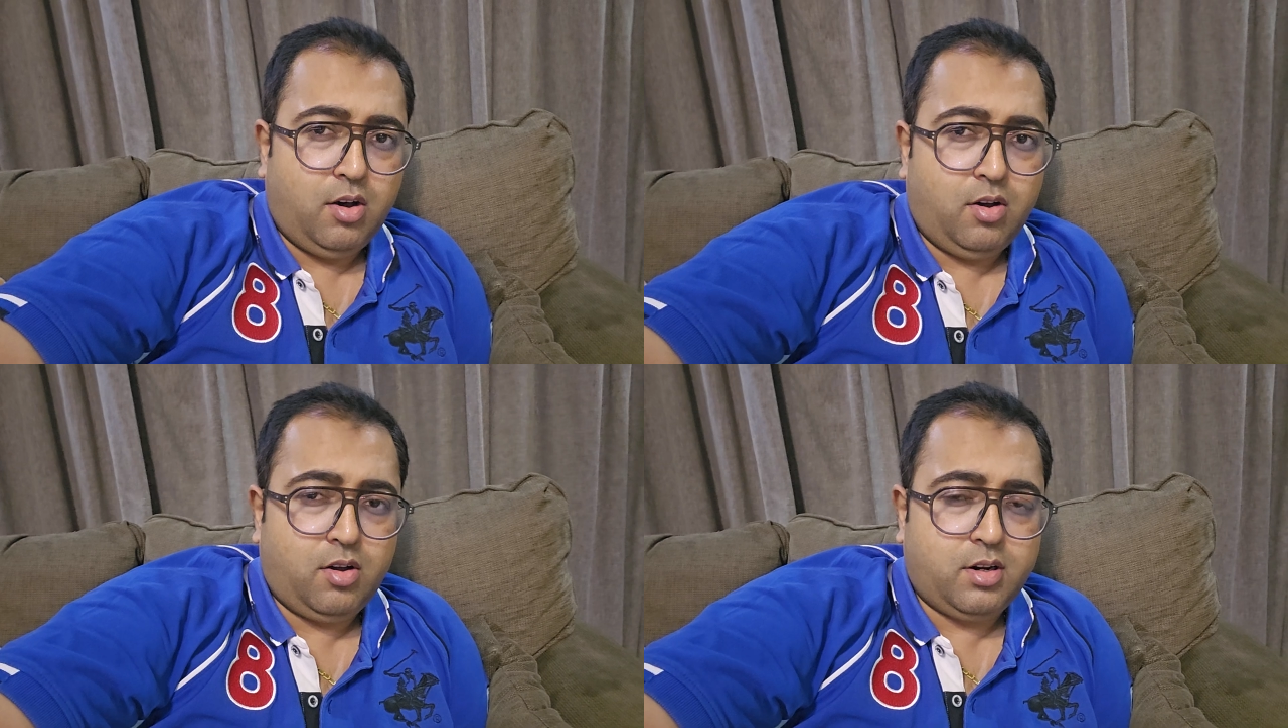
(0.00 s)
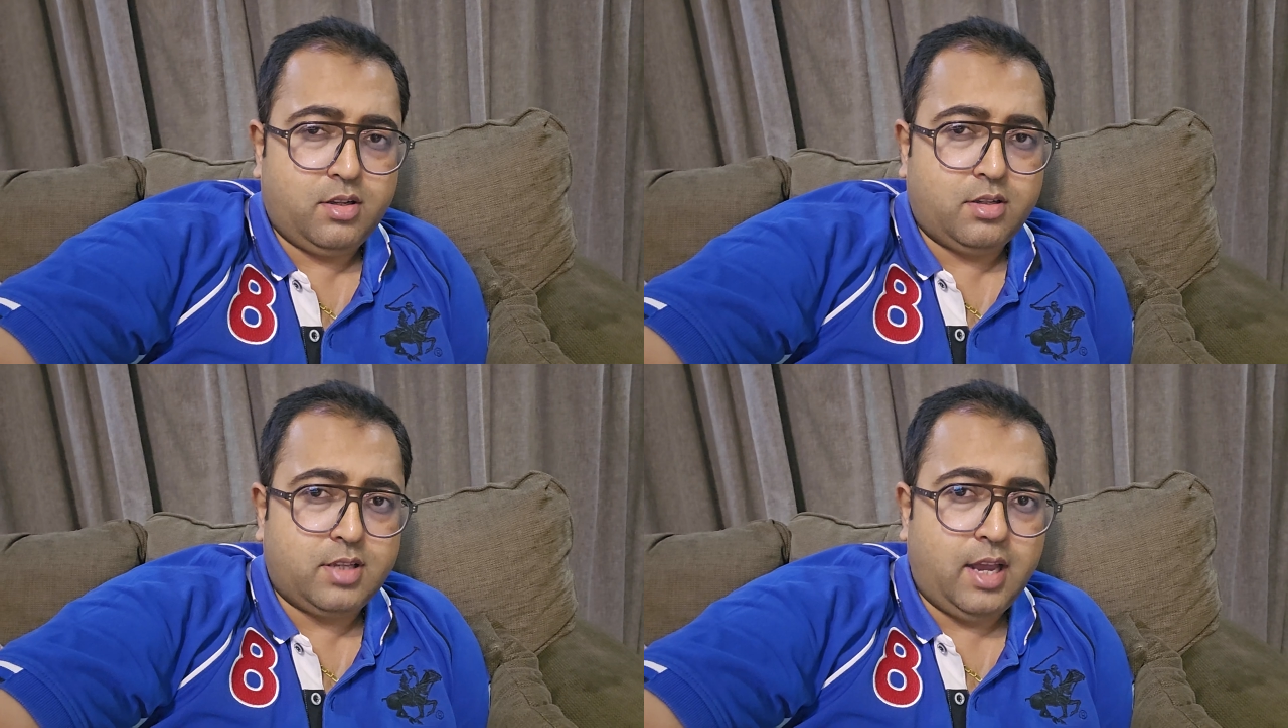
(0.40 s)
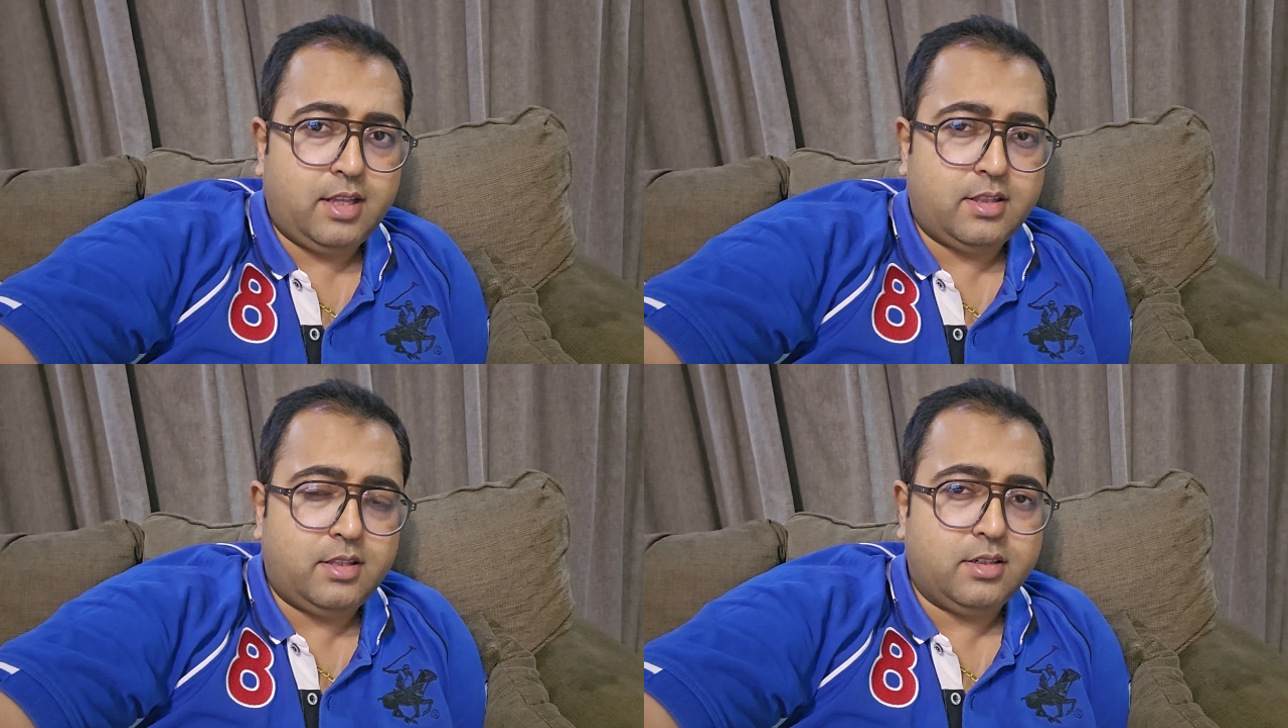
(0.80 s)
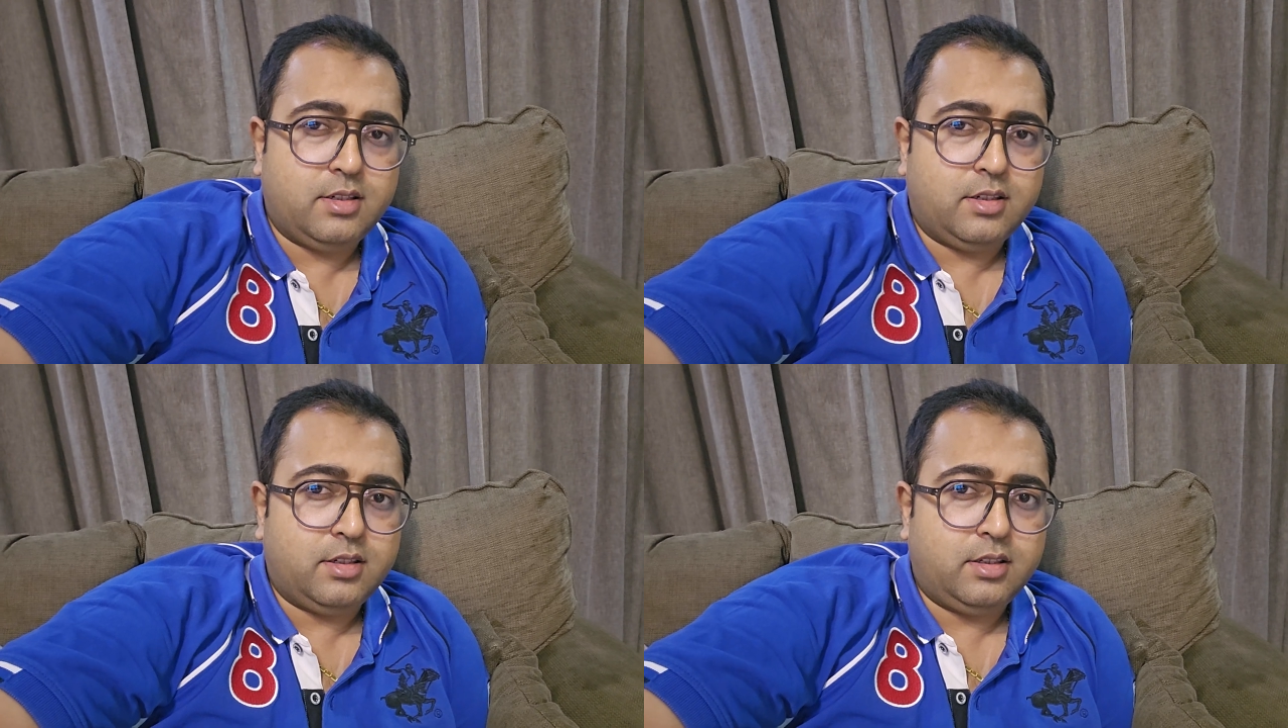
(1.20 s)
और शायद
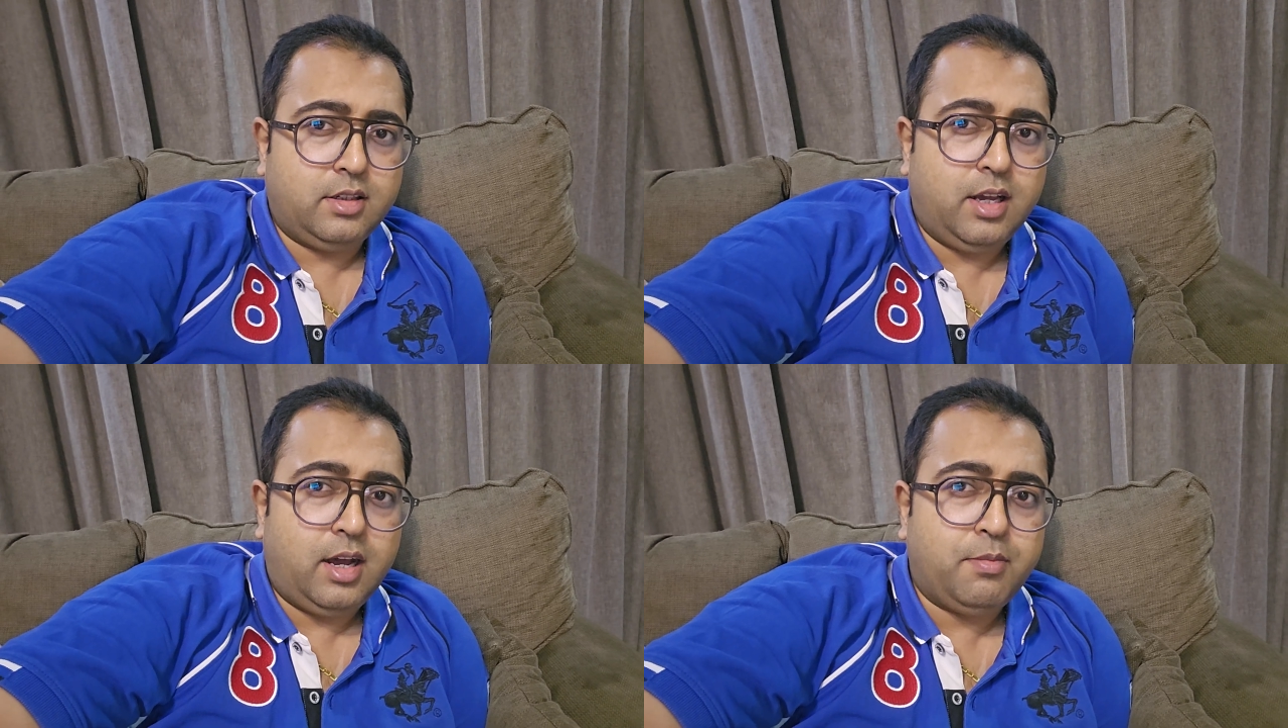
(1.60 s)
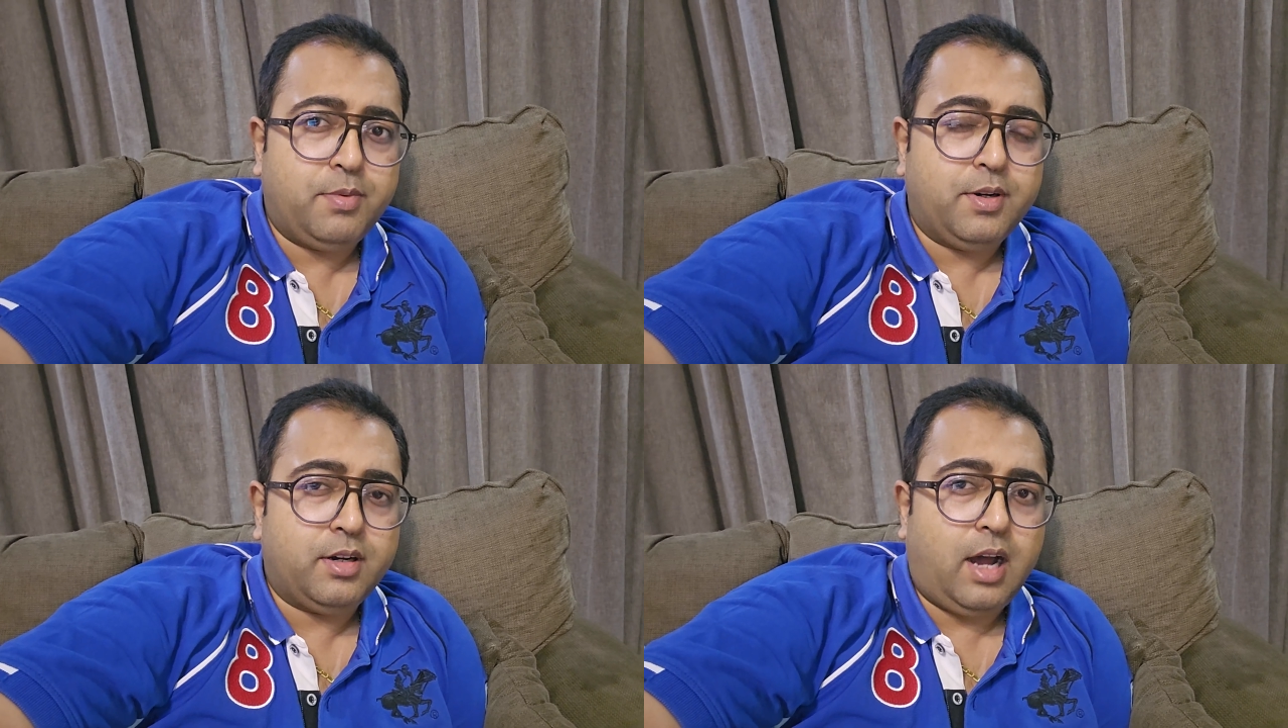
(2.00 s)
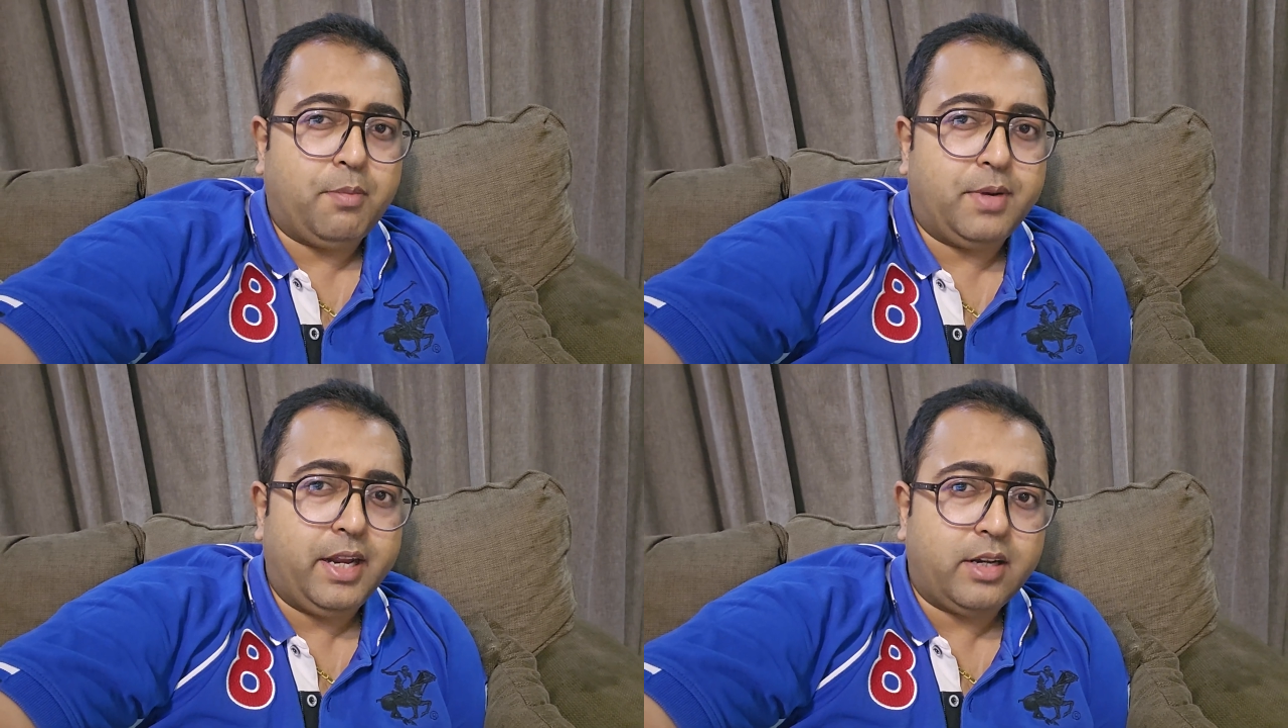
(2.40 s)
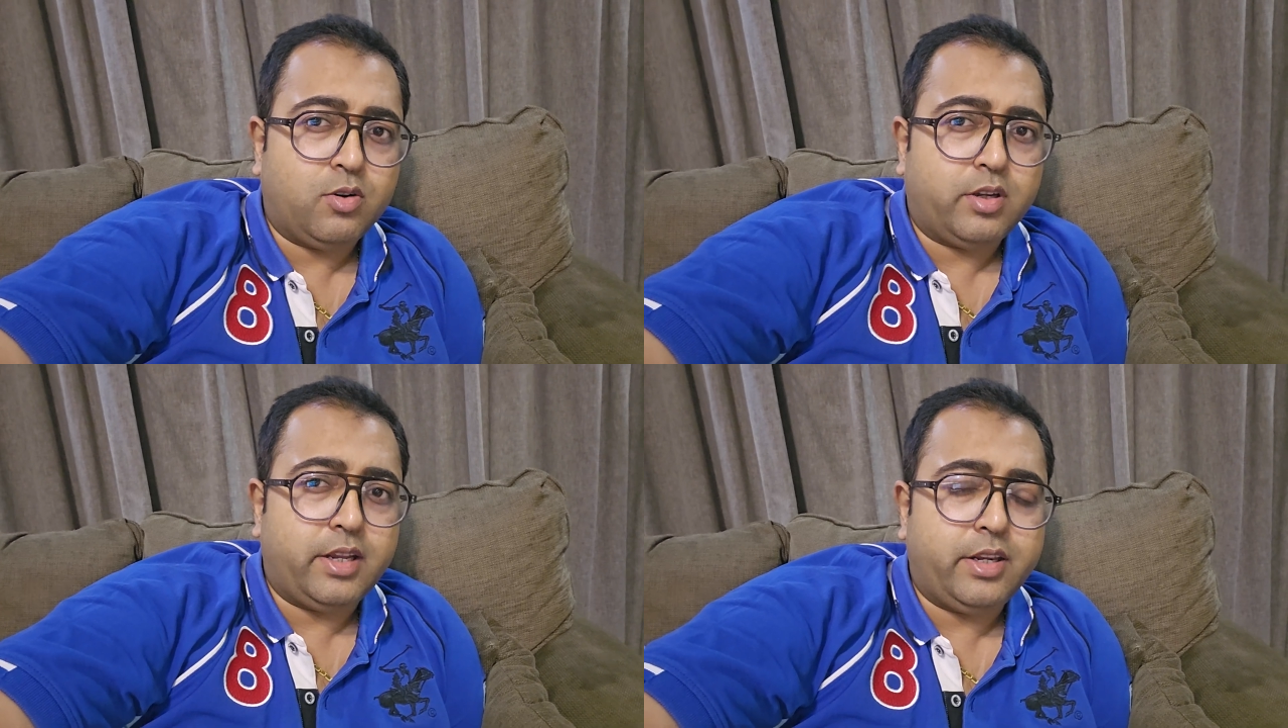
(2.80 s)
यह अब अपडेट
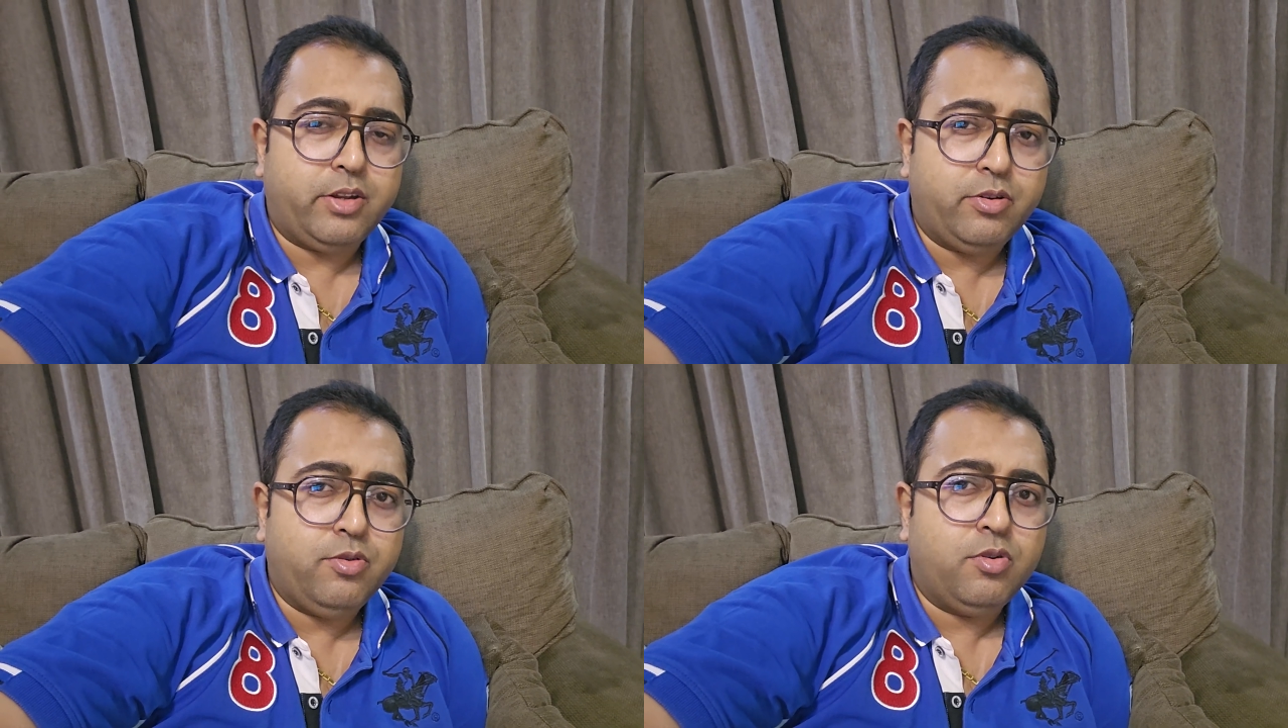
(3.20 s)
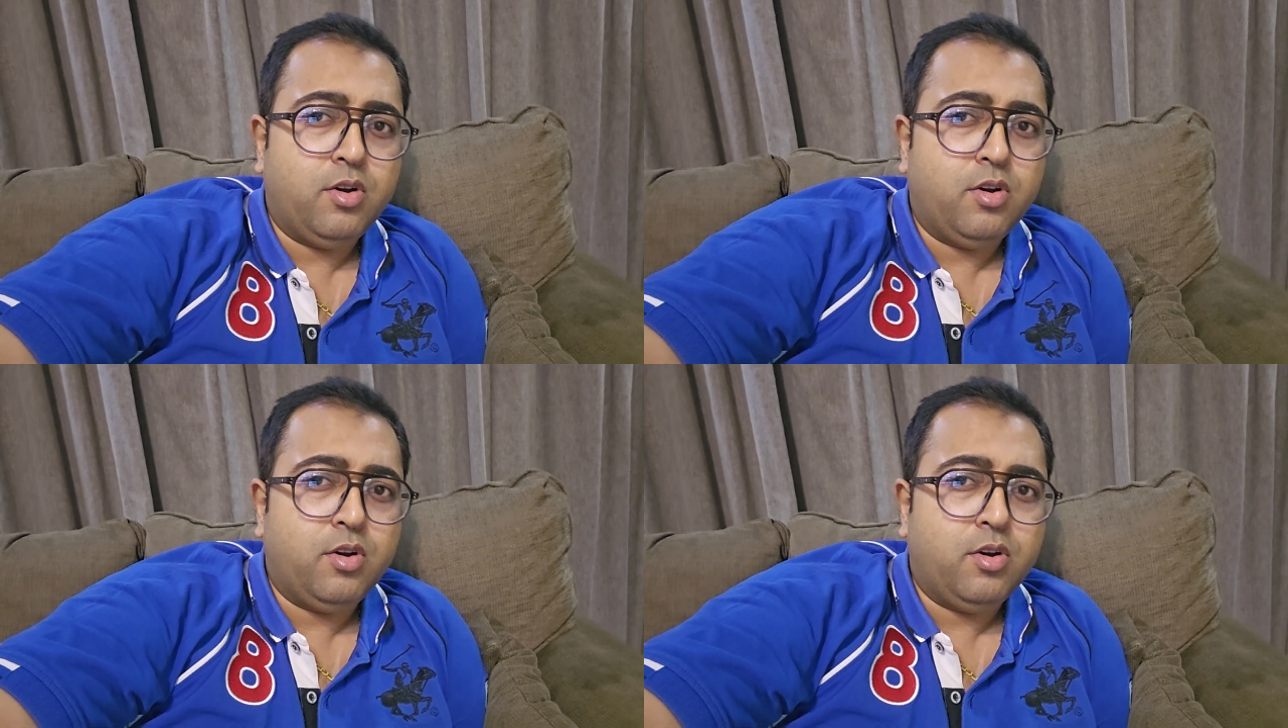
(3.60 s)
होकर न्यू